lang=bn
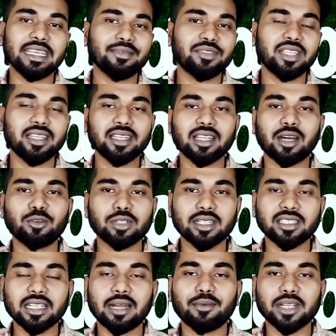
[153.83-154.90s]
এফ থ্রি
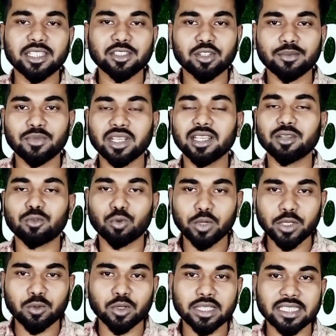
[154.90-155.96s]
রাউটারটি আমার এই সব থেকে
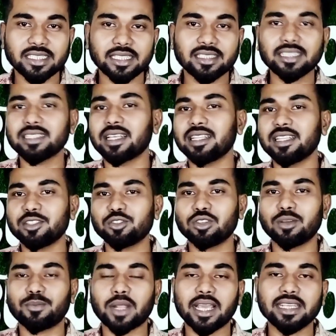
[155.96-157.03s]
ক্রয় করতে চাচ্ছে তাদের
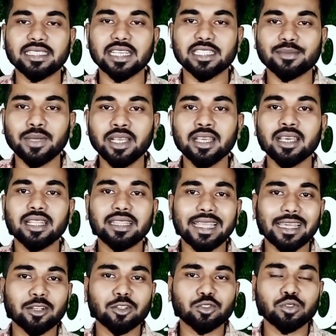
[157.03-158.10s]
জন্য প্রাইস আসবে
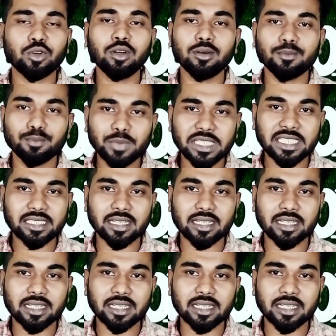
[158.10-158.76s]
তেরোশো বিশ